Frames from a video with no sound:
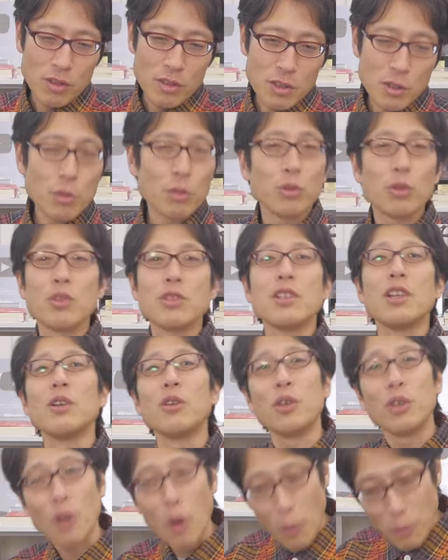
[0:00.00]
仕事をしてい
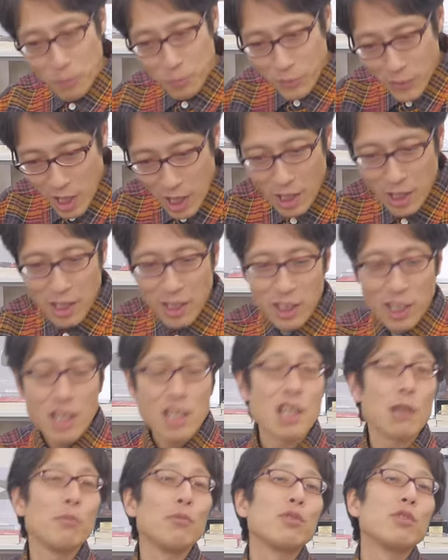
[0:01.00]
る人、ね、経営
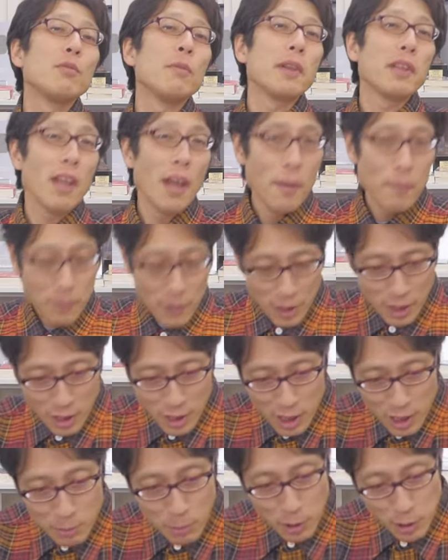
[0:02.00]
者も含めて
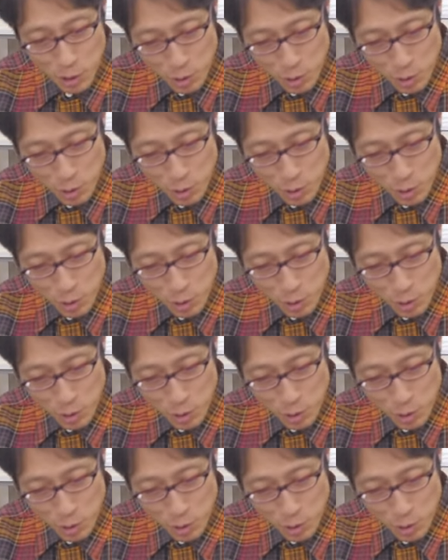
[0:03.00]
今